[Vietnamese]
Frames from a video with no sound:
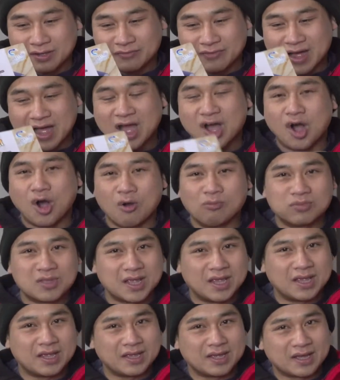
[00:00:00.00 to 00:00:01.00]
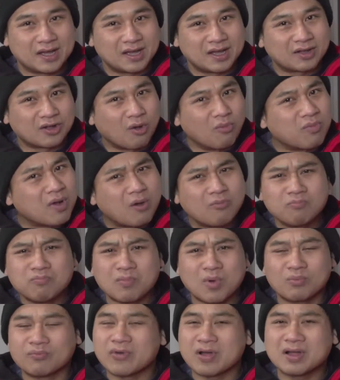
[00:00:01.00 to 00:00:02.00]
và ồn thì uh, cũng
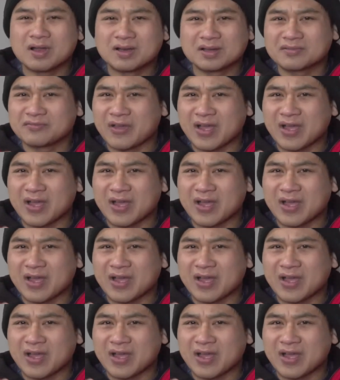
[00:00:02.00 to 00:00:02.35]
không một uh,